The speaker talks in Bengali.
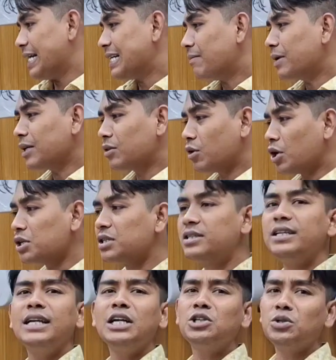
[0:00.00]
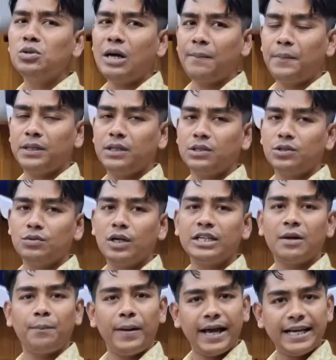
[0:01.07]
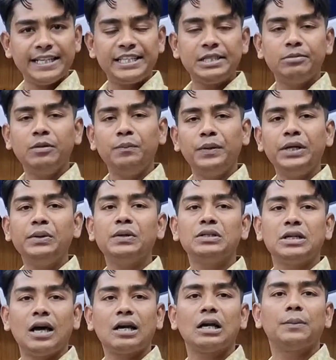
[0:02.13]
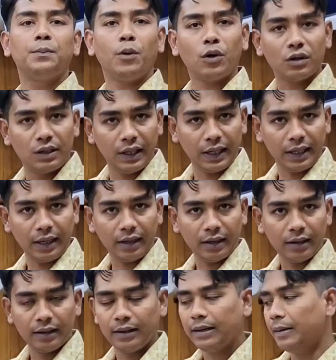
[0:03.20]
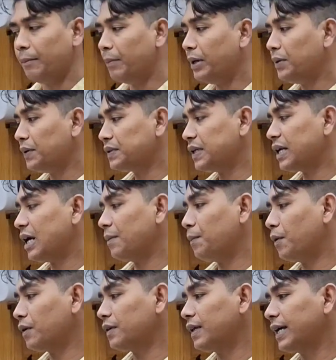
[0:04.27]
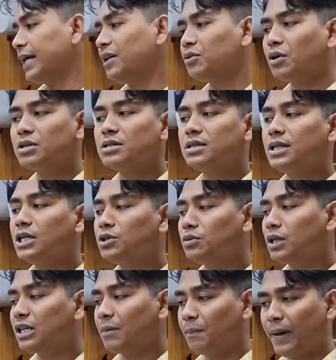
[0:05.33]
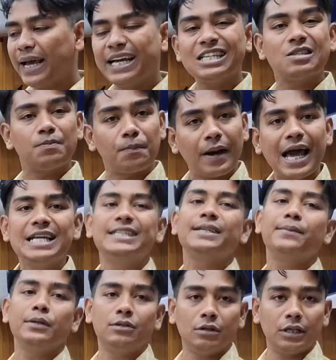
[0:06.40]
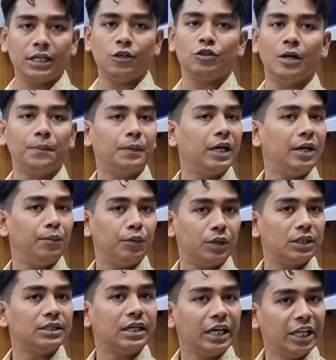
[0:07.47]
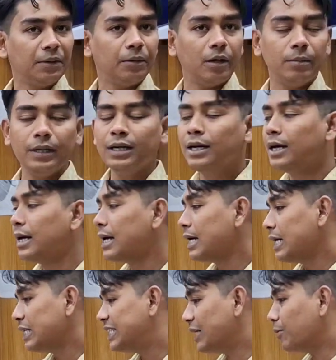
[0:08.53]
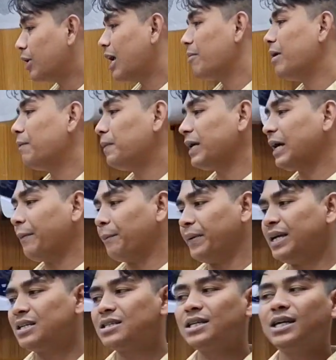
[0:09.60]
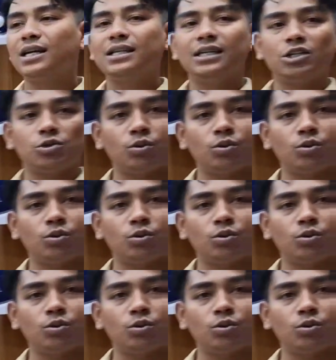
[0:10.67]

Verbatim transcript: এটা আমরা 10 দিনের জন্য আপনাদের জন্য একটা প্যাকেজ দিব ভিডিও ছাড়ার পর থেকে আচ্ছা ভিডিও ছাড়ার পর থেকে 10 দিনের জন্য একটা প্যাকেজ প্রাইজের ভিতরে কিন্তু আপনারা এই প্রোডাক্টটা নিতে পারবেন আচ্ছা যেমন আমি আপনাকে 20 লিটার দিয়ে